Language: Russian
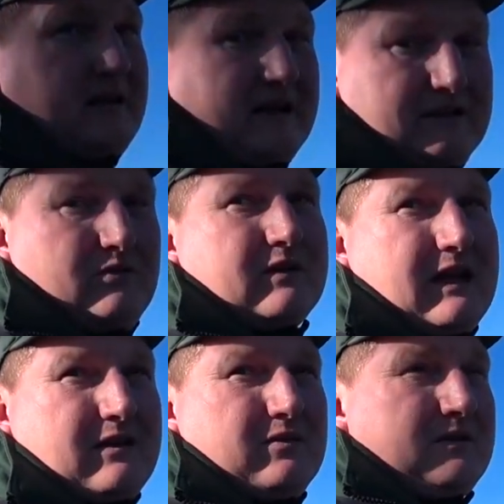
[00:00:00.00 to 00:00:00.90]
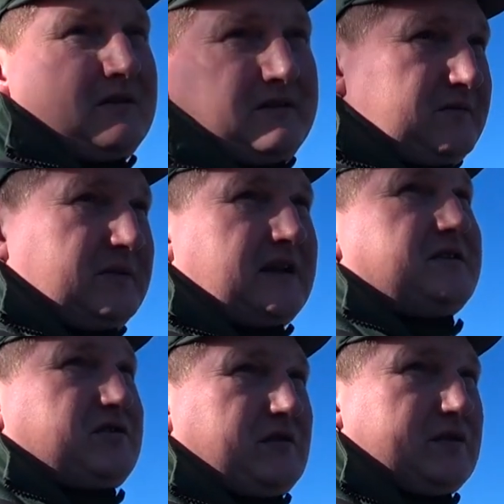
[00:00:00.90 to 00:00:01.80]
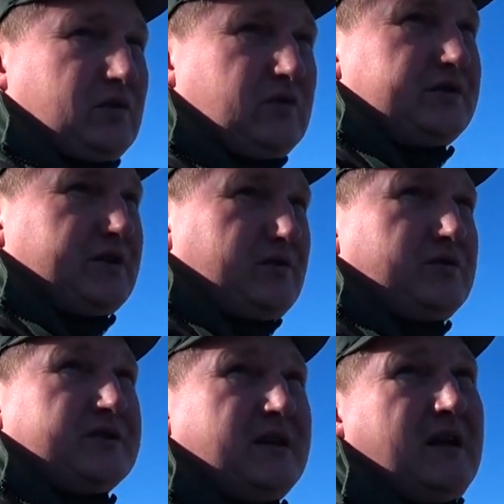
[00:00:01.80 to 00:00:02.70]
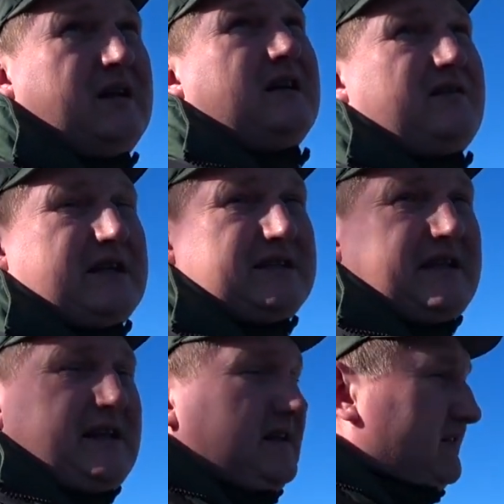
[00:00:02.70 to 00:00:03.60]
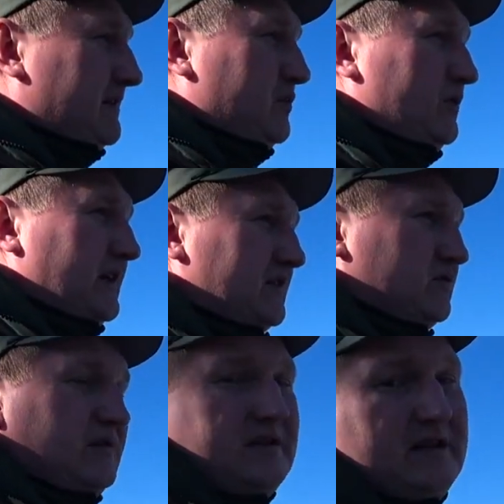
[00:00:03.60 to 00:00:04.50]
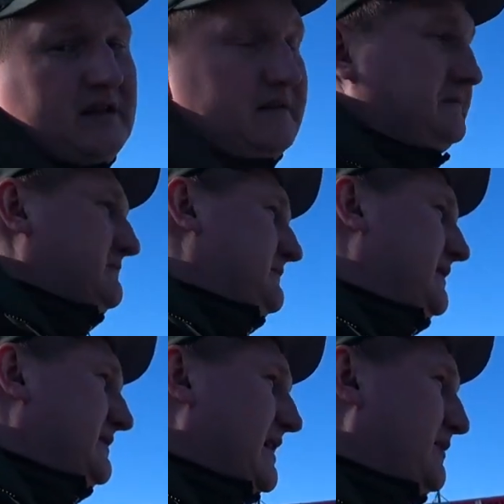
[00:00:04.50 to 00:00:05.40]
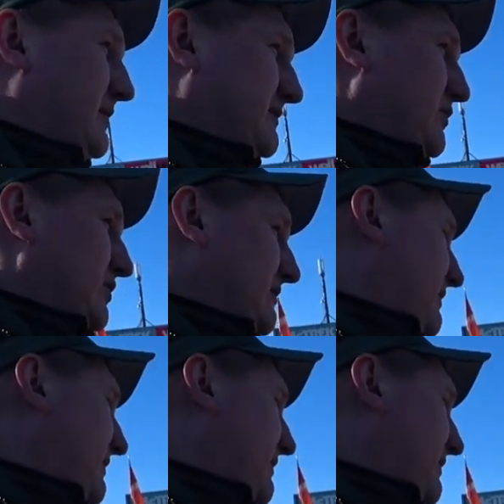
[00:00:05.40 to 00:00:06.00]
как-то вот так вот. У нас еще все хуже и хуже. Говорят, 3 евро будет к концу недели. Не знаю, посмотрим,